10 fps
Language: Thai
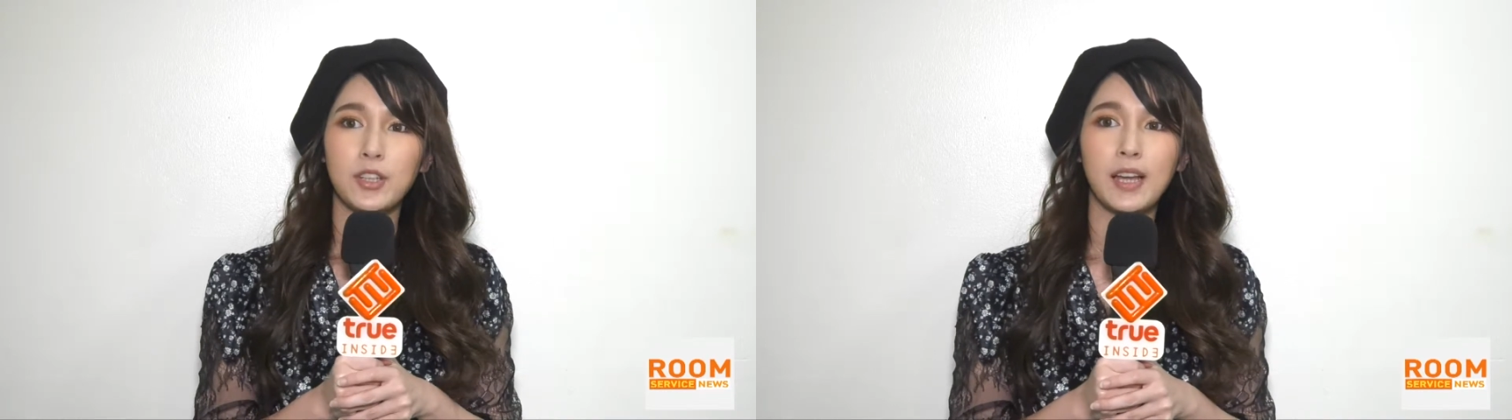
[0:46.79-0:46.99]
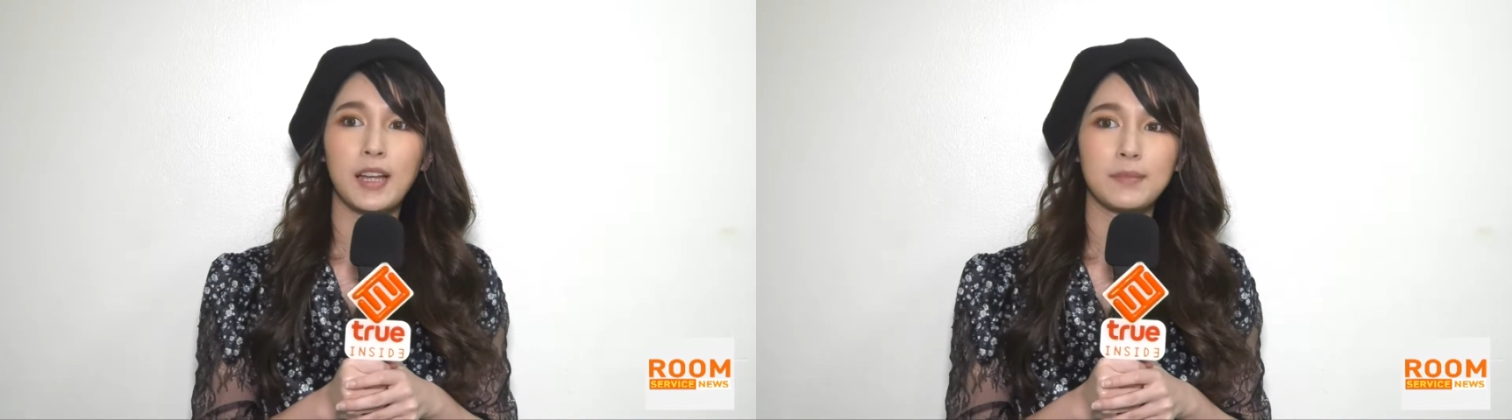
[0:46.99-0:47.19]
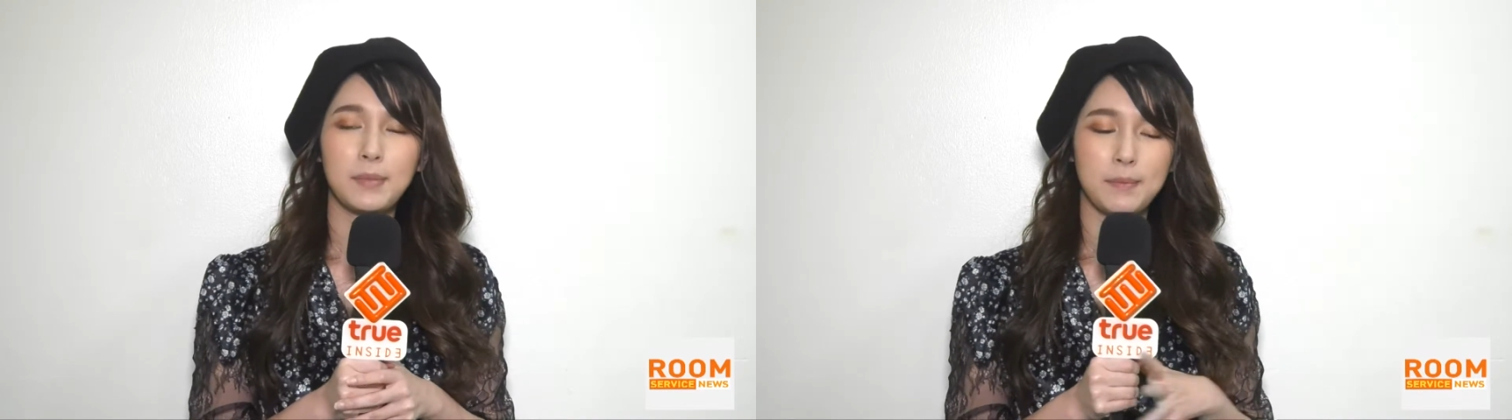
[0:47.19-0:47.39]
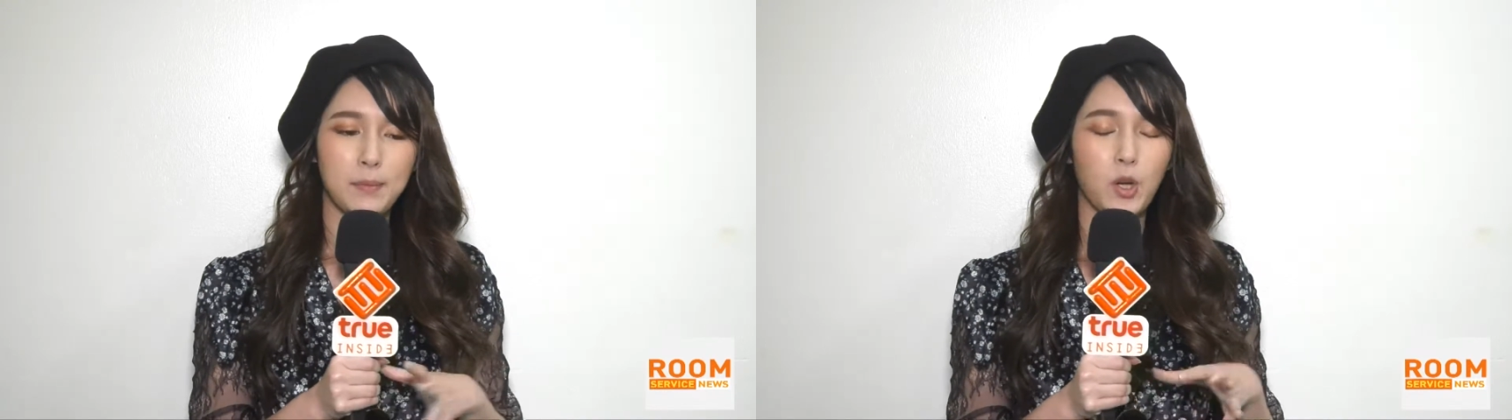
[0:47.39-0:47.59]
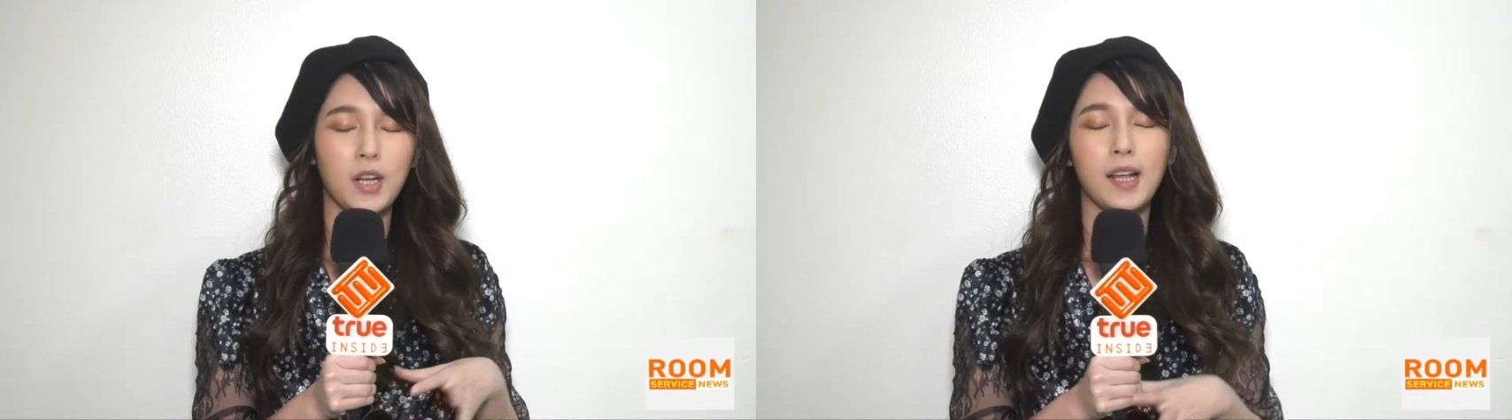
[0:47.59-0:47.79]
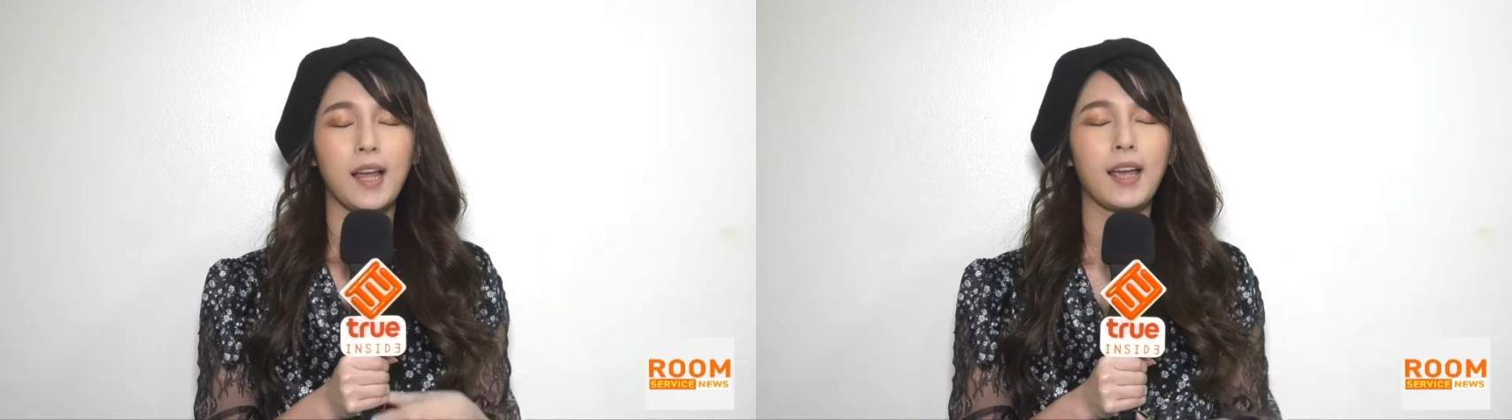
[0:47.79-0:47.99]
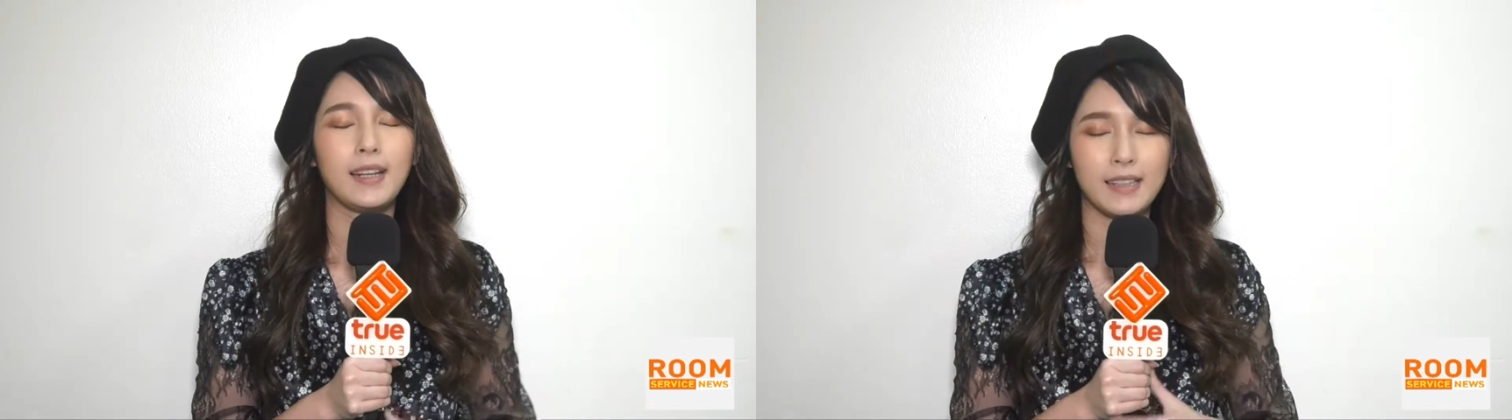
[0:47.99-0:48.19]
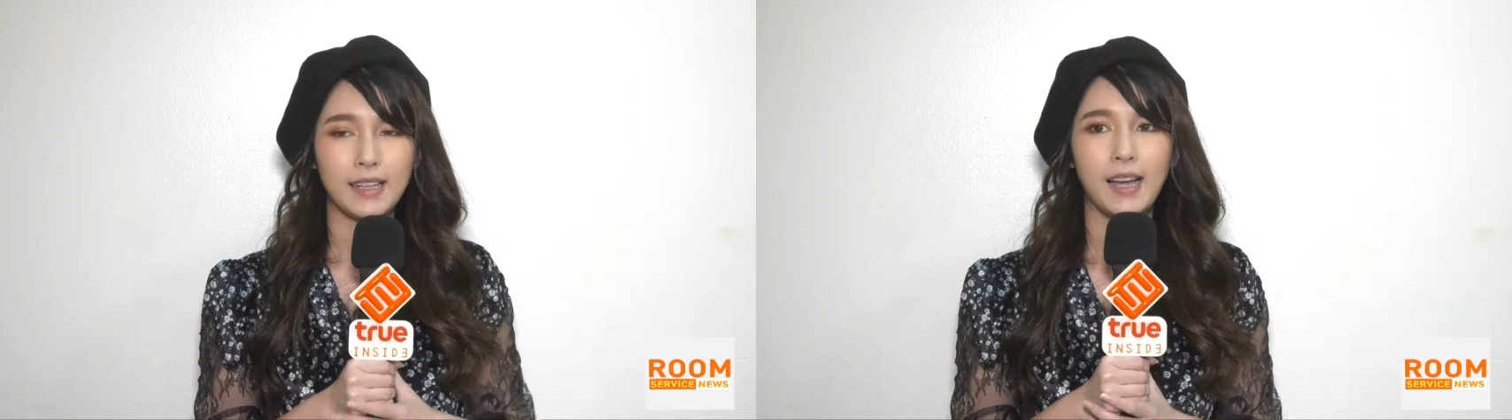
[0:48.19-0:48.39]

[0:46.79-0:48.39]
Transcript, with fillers: ด้วยกันเป็นแบบออนไลน์อะไร